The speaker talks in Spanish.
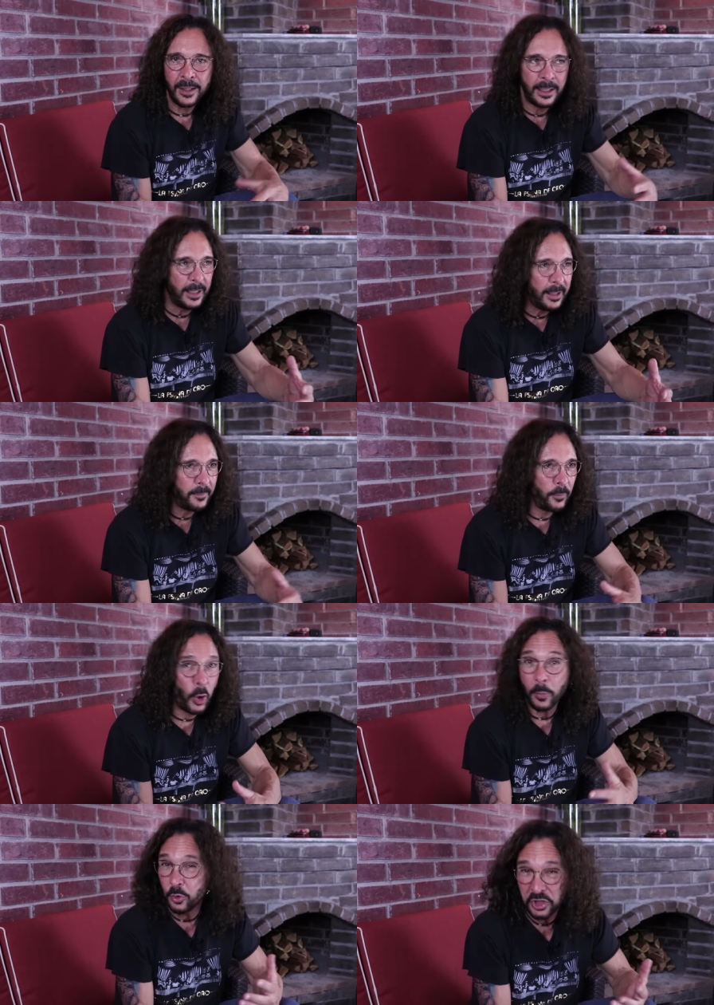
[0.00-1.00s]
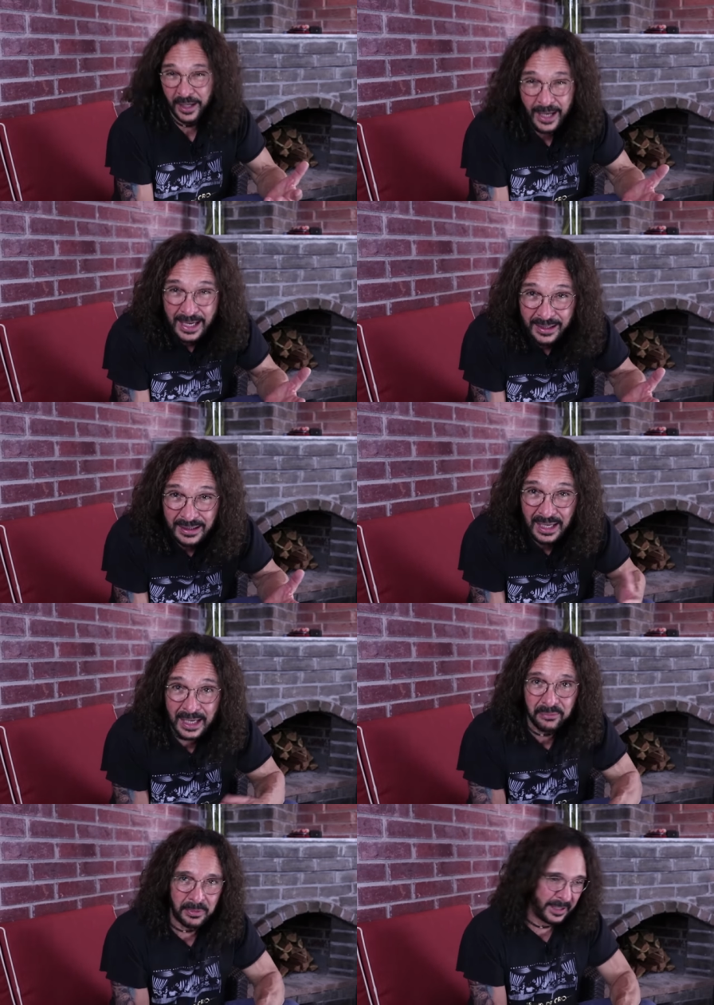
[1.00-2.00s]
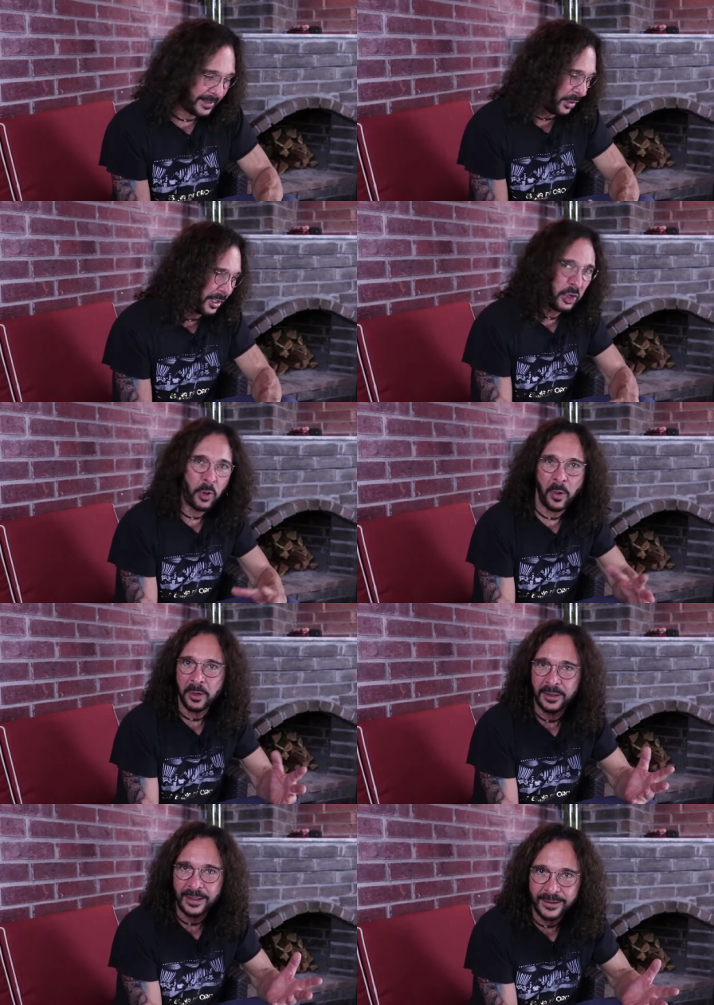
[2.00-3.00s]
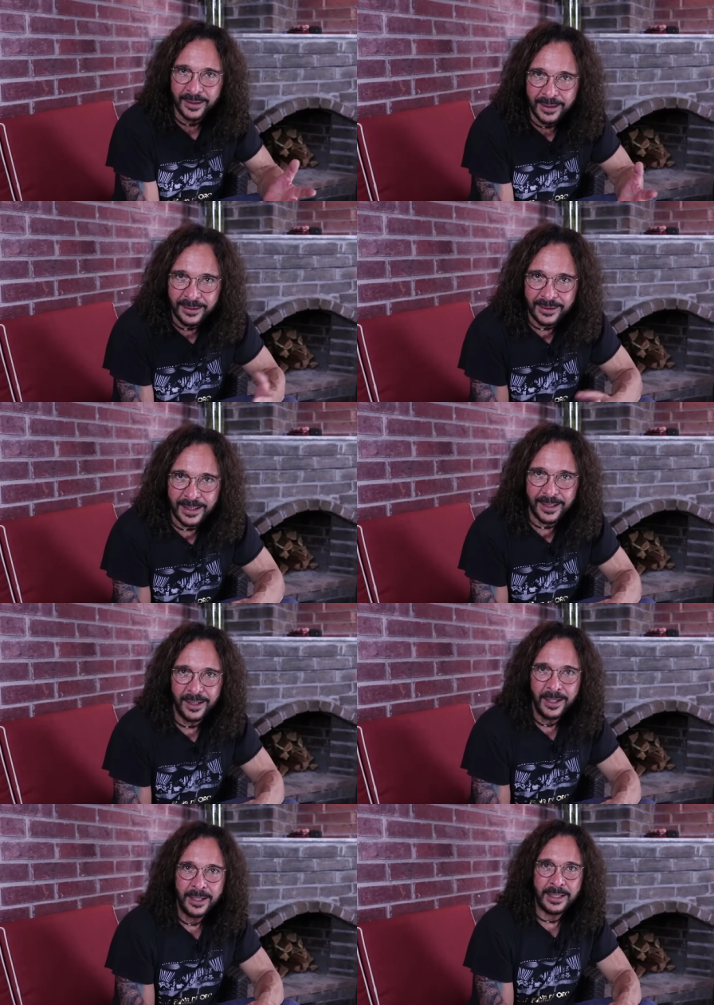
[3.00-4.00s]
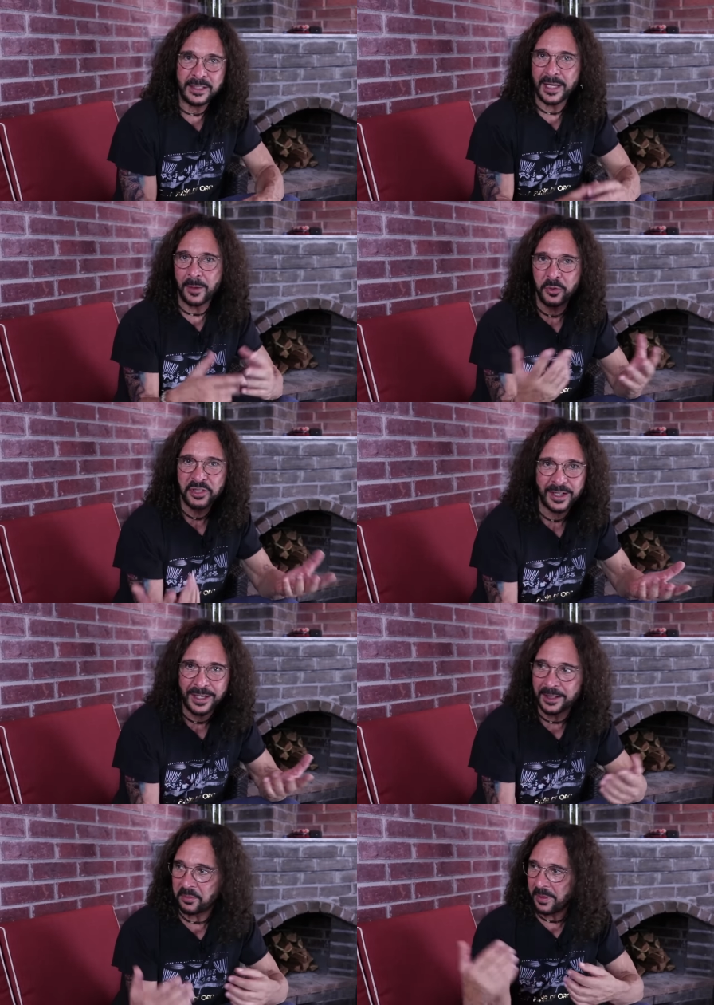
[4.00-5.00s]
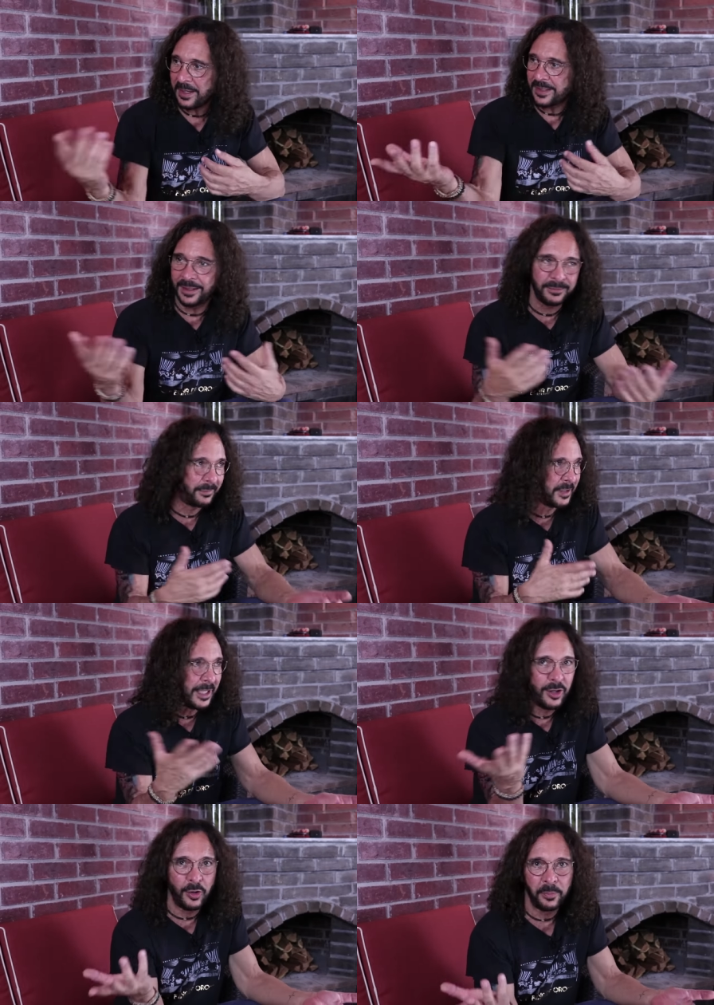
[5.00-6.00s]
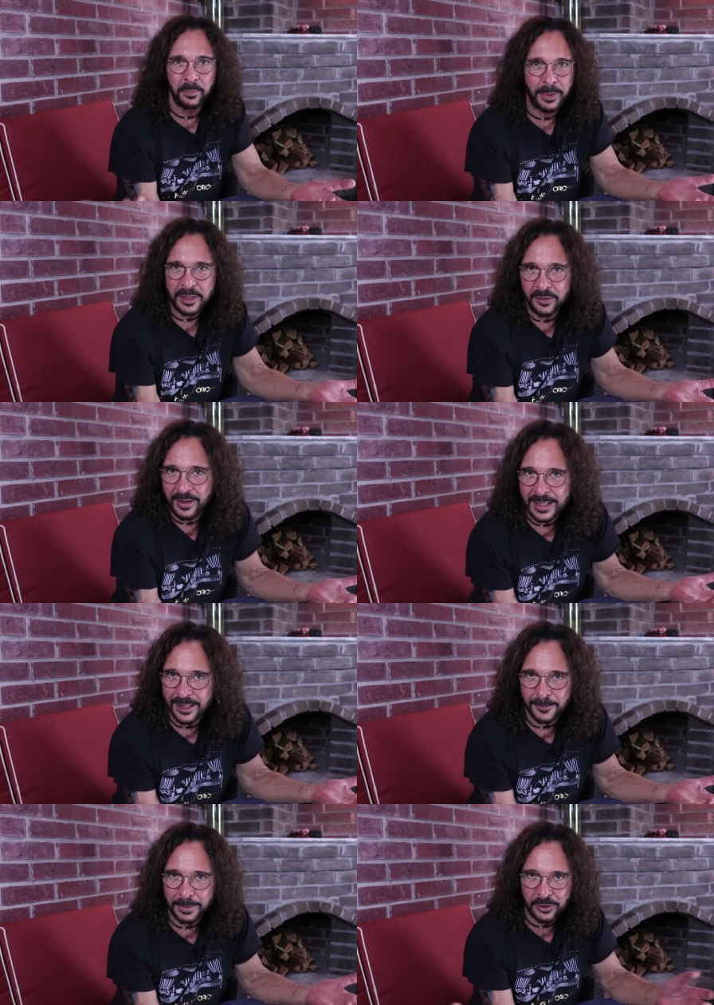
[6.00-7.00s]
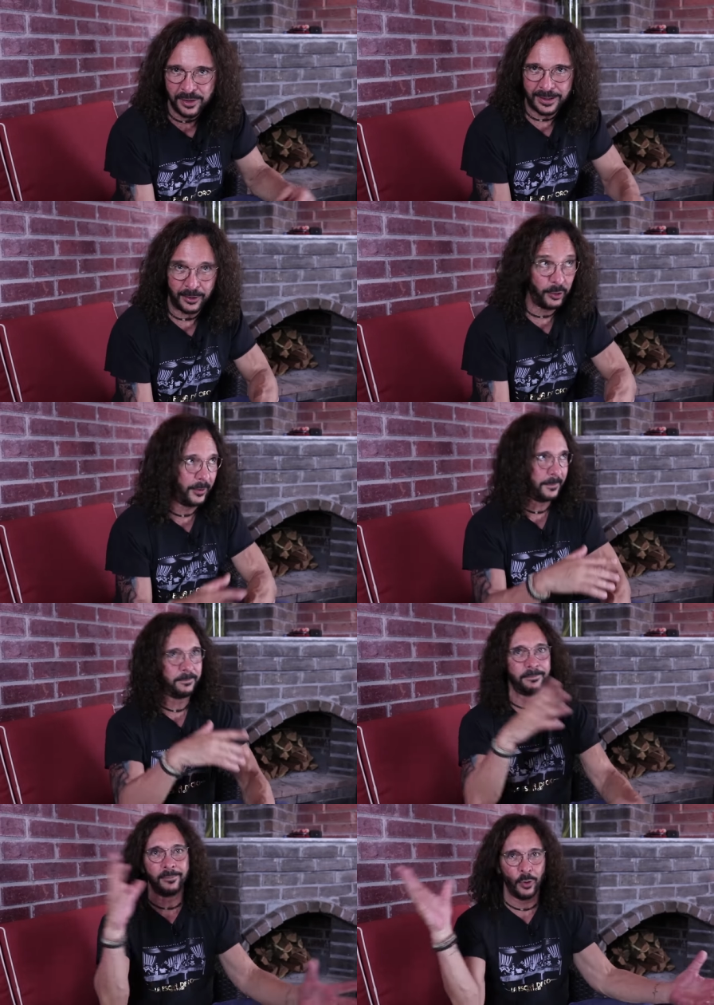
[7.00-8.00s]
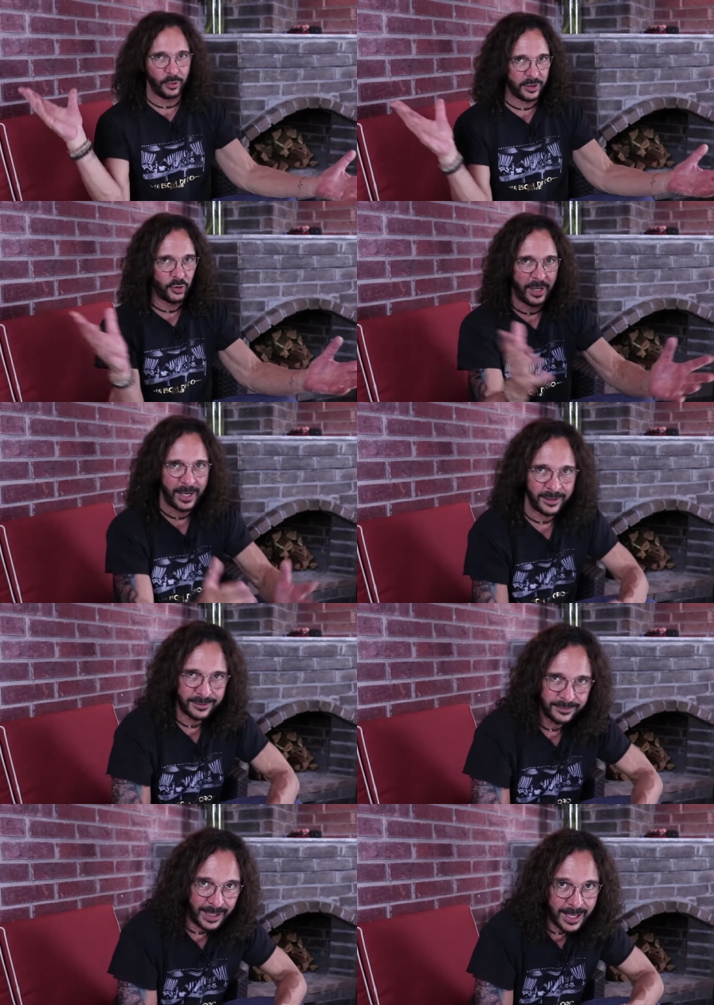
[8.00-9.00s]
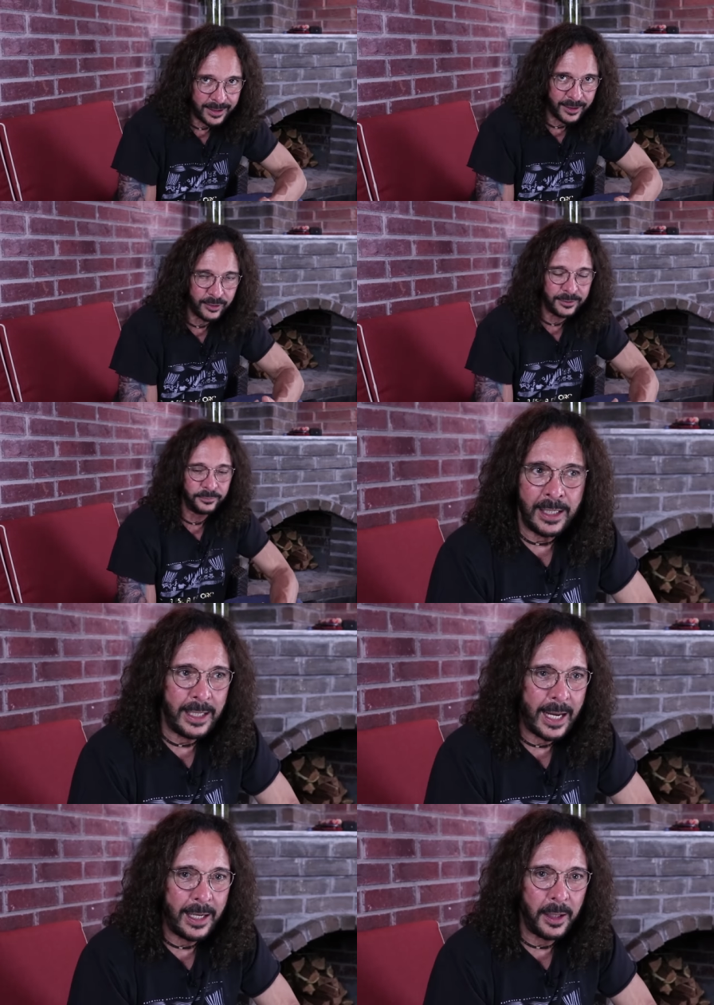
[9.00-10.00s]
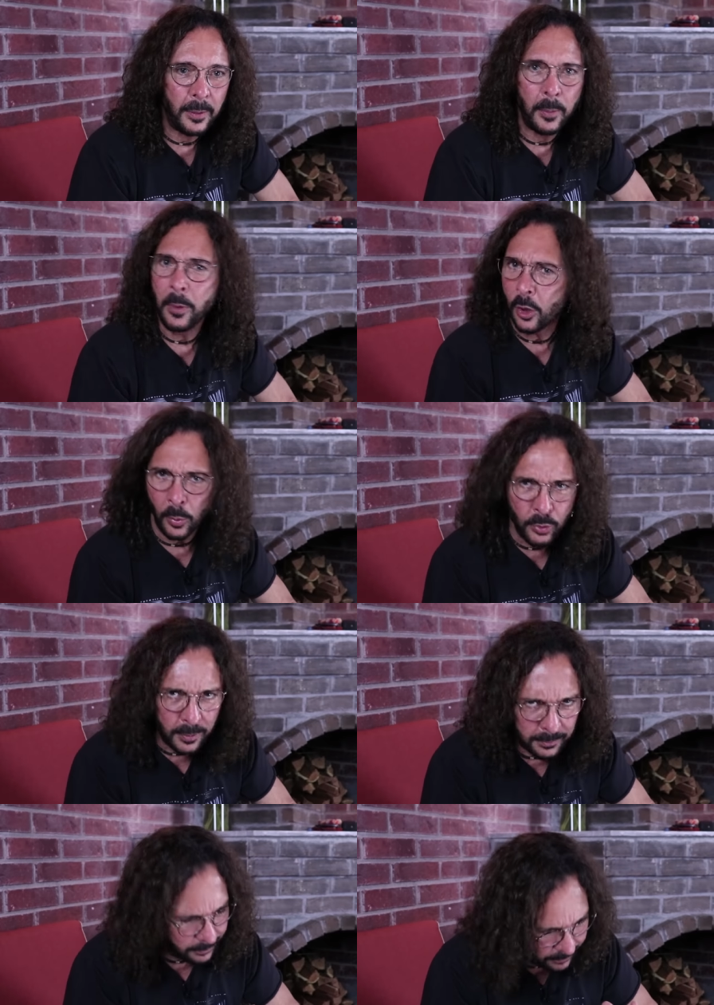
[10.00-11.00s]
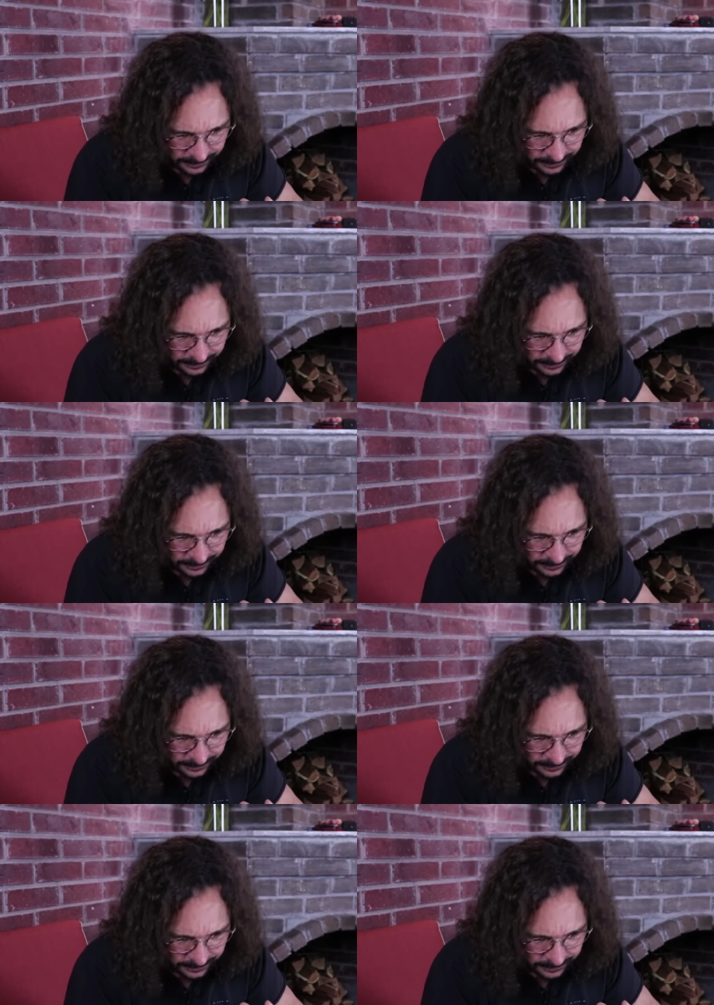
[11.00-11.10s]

Y no hay mucha gente, a esta hora no va a haber tanta gente, y si hay mucha gente, os van a ser cinco personas, seis personas, no, un restaurante grande, ¿no? Y él, como